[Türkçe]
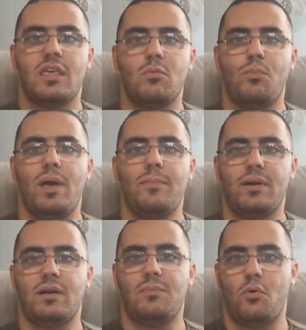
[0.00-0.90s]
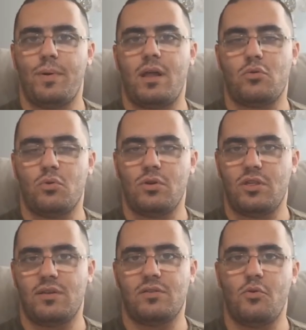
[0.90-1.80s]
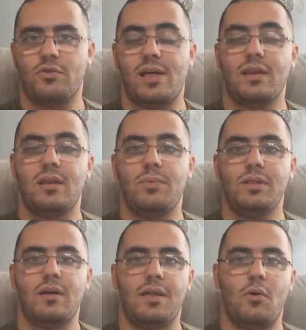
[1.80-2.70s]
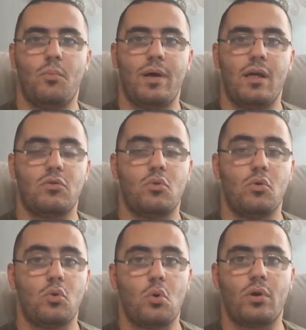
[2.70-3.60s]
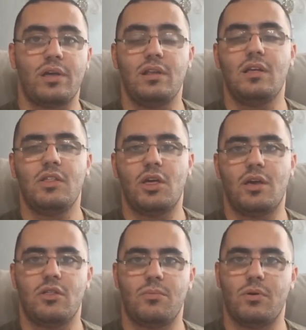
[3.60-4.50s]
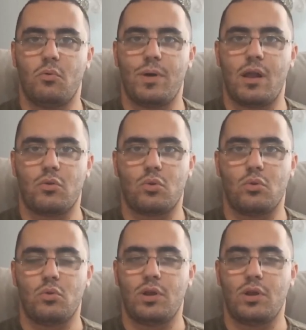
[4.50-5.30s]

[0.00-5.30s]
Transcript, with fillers: Ki bu paperclip operasyonun içerisinde özellikle bir tane operasyon çok ilgi çekici bir operasyondur.